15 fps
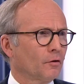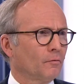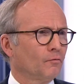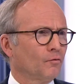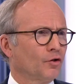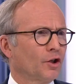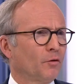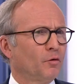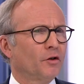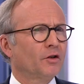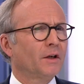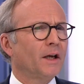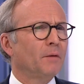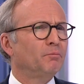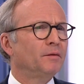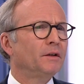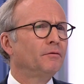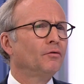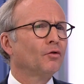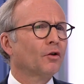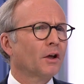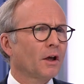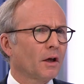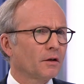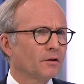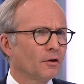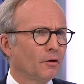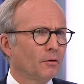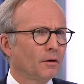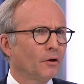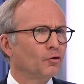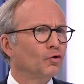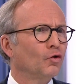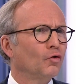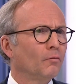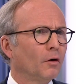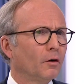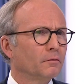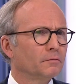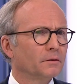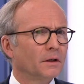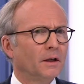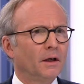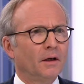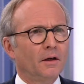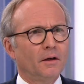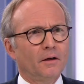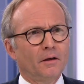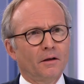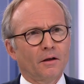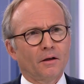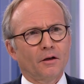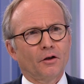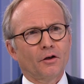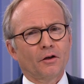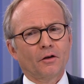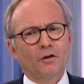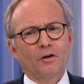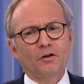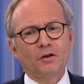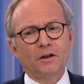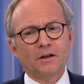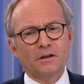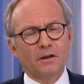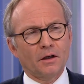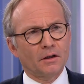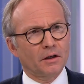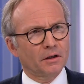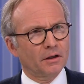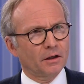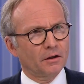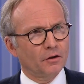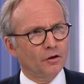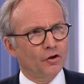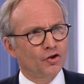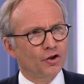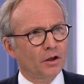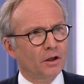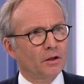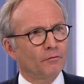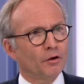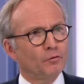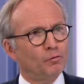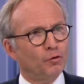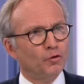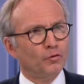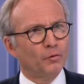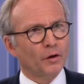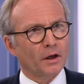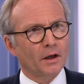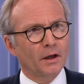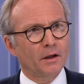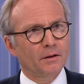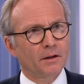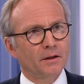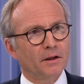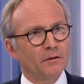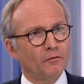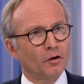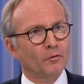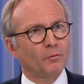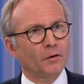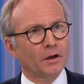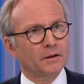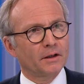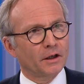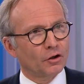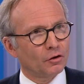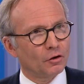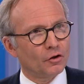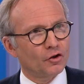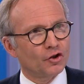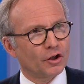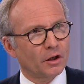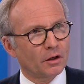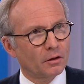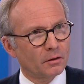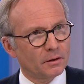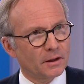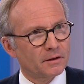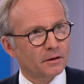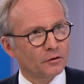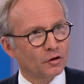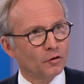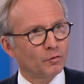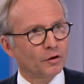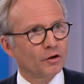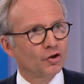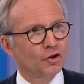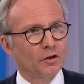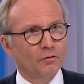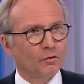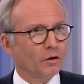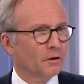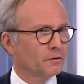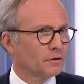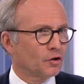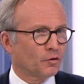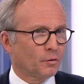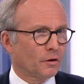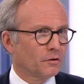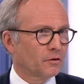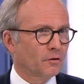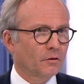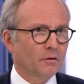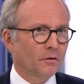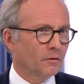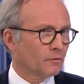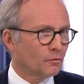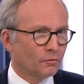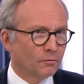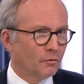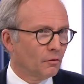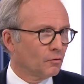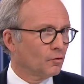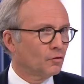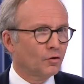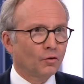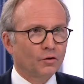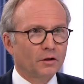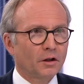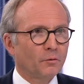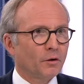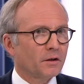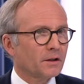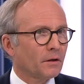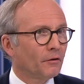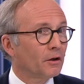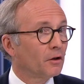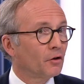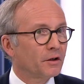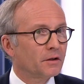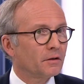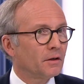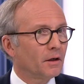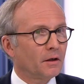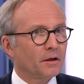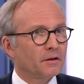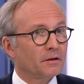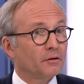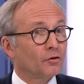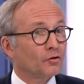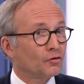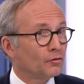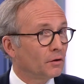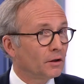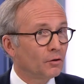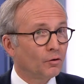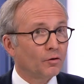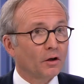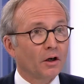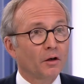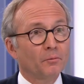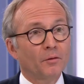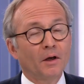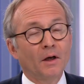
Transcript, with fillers: moi j'appelle ça la bifurcation entre deux mondes. Alors, il y a des standards technologiques qui vont être plus près des développements technologiques des entreprises chinoises. Et je pense que d'un autre côté, ben, ça va être l'Occident, les États-Unis, l'Europe,